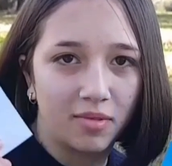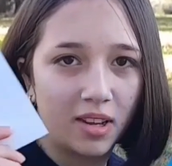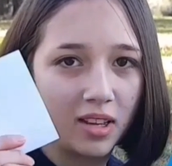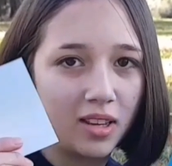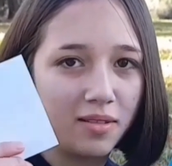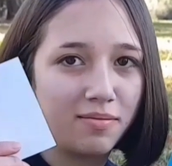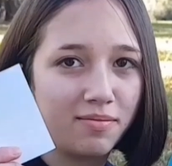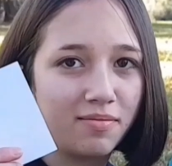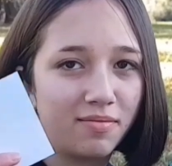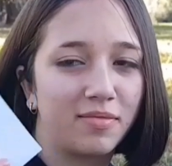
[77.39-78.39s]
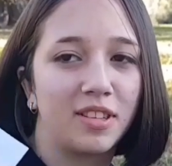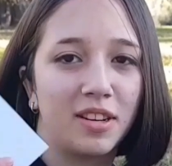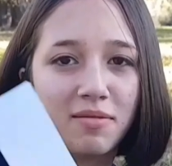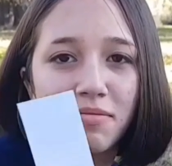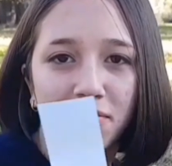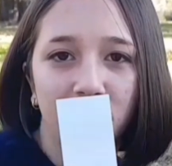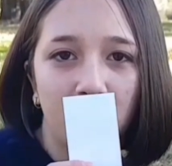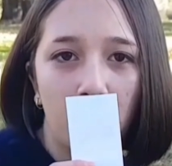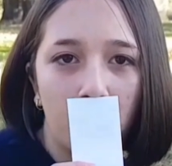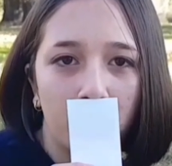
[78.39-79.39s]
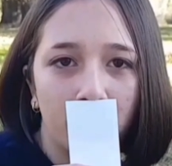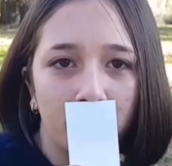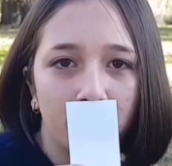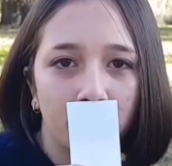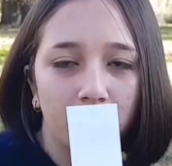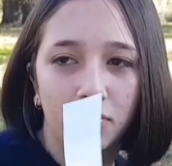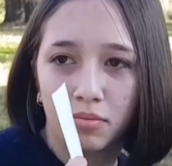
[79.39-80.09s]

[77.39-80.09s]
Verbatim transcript: Este. ¿Ese también te gustó? ¿Qué es lo que te gustó de ese?